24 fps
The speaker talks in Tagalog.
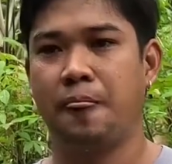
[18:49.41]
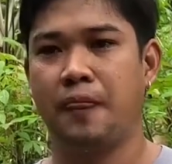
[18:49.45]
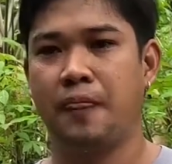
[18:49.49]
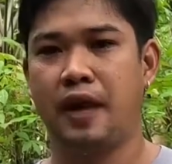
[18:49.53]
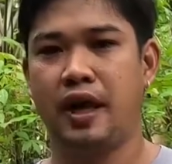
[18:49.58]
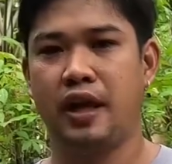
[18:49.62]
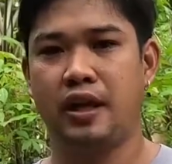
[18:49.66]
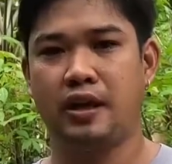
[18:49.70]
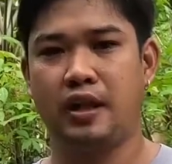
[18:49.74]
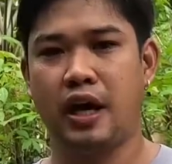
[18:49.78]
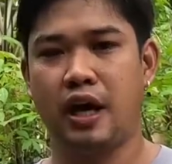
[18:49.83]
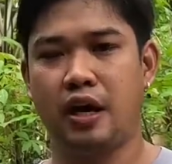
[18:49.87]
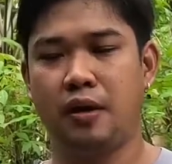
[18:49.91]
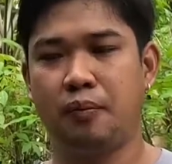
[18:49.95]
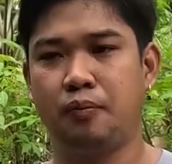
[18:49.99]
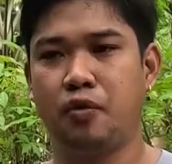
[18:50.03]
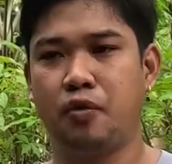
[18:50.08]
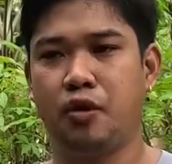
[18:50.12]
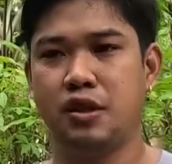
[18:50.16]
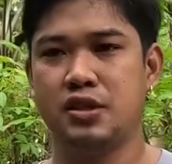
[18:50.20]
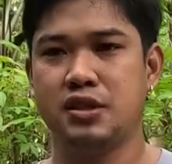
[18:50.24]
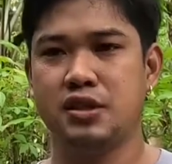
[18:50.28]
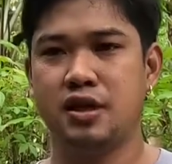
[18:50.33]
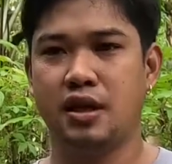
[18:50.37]
Dahil tayo
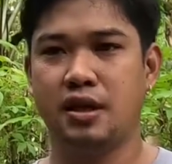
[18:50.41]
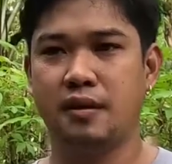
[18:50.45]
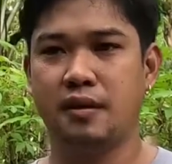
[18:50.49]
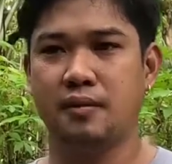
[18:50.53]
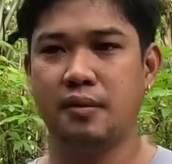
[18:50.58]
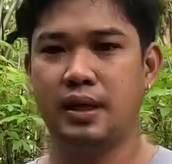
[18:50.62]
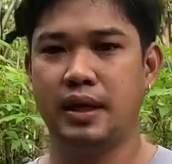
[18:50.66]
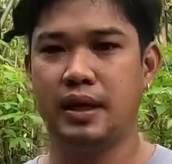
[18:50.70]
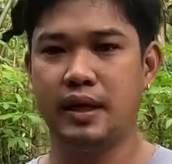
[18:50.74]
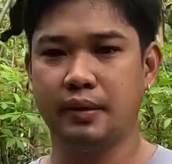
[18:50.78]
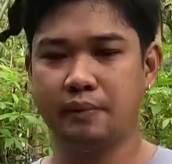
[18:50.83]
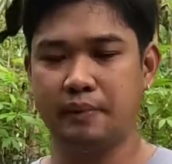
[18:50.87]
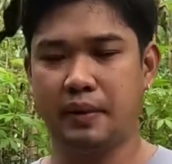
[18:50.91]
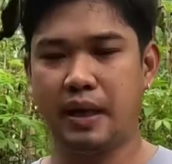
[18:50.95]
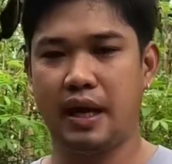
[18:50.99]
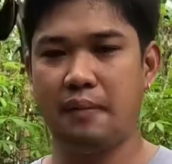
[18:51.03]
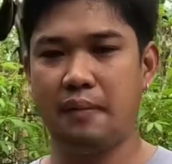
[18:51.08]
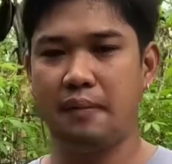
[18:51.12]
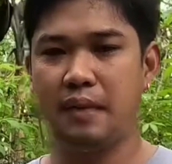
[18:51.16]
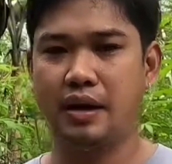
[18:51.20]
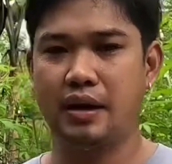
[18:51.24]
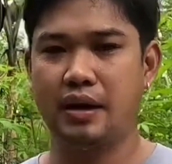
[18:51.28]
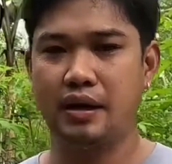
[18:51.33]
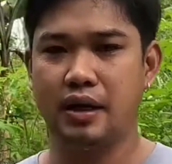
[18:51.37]
po ay isang maliit pa
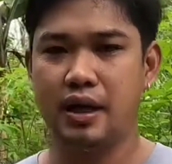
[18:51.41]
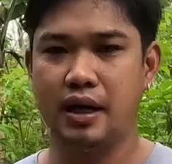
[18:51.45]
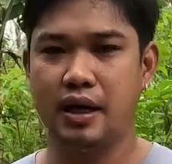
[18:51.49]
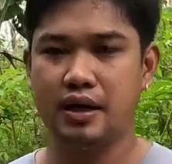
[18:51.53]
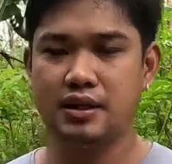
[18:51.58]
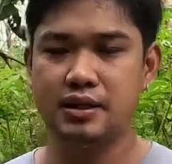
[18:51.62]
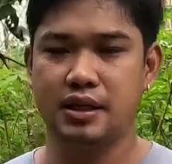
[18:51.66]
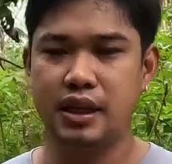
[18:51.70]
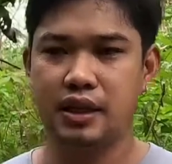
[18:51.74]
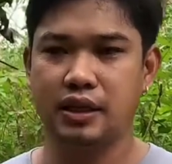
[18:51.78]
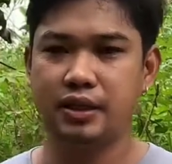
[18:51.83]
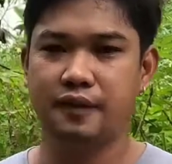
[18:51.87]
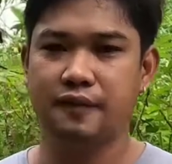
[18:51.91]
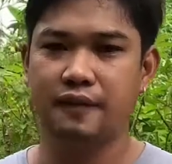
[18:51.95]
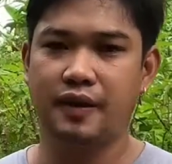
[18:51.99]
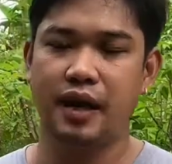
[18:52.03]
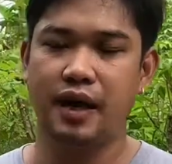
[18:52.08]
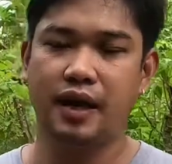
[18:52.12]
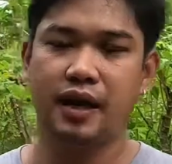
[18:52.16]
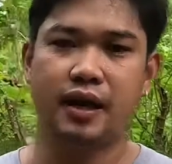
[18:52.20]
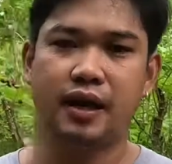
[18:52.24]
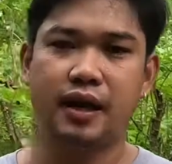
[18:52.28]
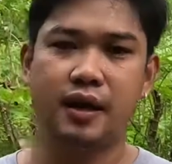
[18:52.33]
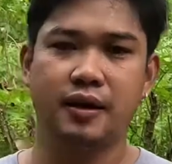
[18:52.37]
lamang na charity
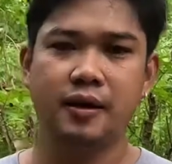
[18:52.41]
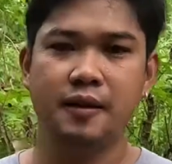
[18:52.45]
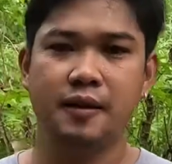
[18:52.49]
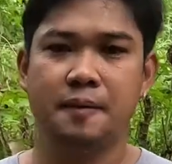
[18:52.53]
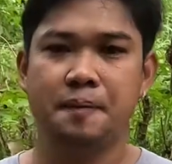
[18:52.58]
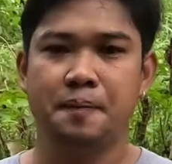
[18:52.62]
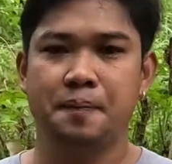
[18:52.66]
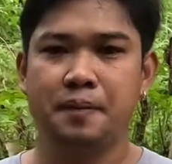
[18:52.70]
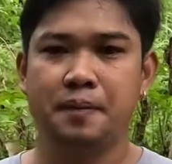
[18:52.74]
vlogger.